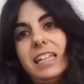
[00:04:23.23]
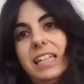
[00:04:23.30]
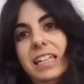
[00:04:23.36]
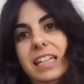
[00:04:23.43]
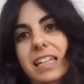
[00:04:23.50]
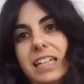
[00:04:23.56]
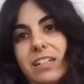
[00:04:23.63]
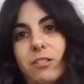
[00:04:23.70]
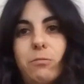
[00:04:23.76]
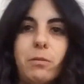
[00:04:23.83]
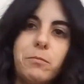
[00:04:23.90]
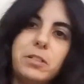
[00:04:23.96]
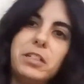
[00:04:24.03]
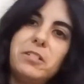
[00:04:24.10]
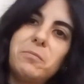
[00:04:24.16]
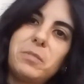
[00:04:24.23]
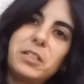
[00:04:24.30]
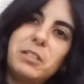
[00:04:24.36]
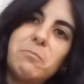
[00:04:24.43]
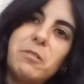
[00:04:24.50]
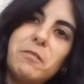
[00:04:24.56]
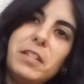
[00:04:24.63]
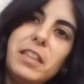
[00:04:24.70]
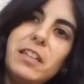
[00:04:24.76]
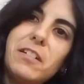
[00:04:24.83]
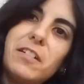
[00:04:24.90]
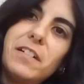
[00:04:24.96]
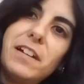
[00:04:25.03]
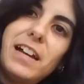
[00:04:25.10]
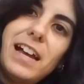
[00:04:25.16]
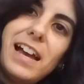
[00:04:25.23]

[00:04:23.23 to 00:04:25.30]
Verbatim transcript: Y nos vemos en un próximo vídeo.